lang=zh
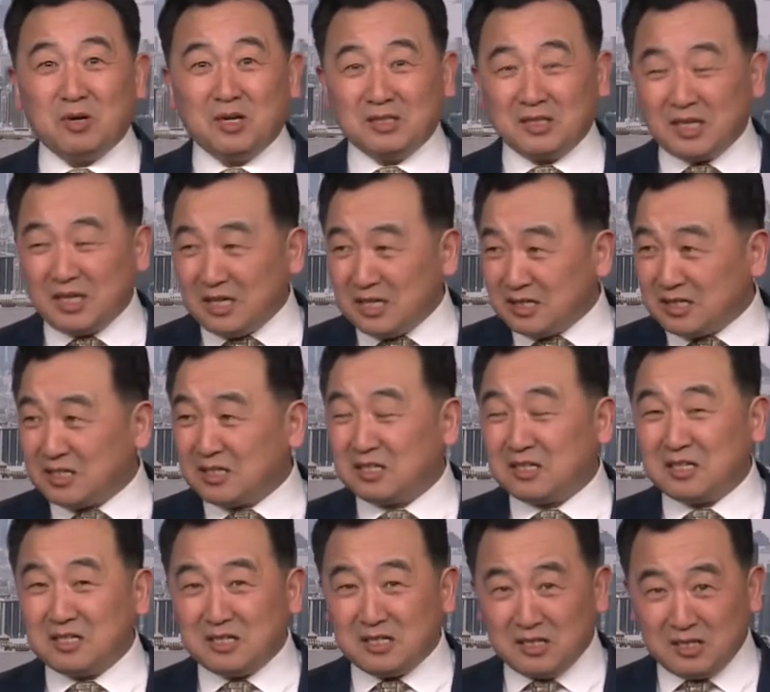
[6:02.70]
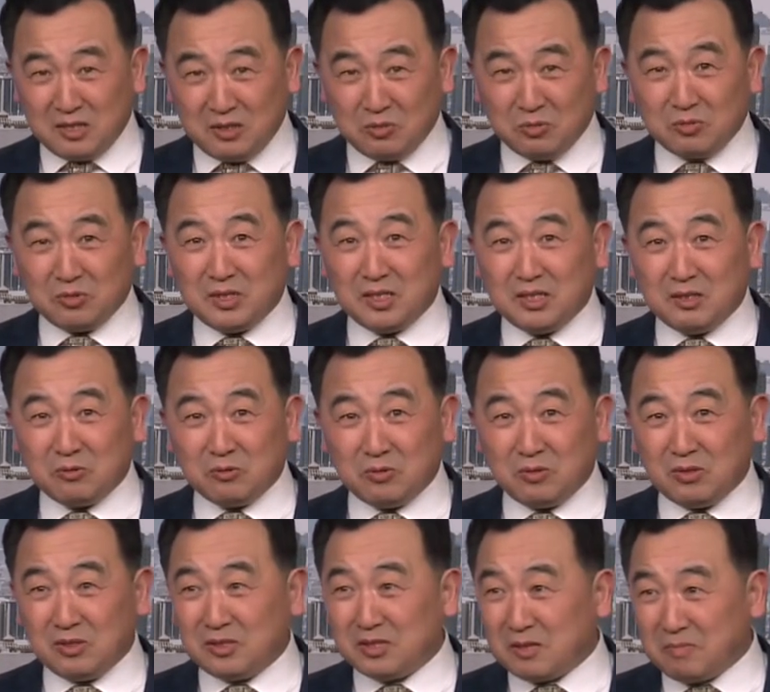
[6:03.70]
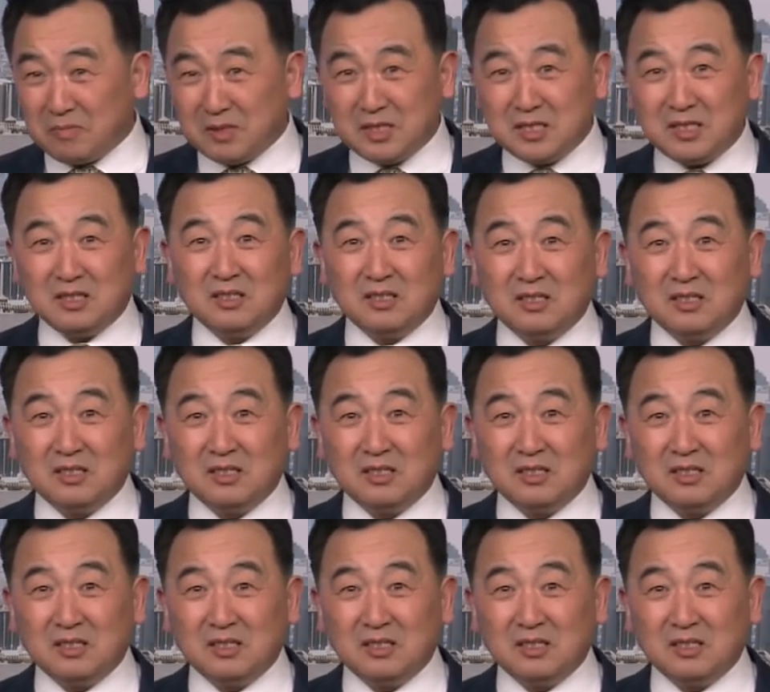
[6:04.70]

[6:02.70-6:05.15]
第一次跟习主席这么近，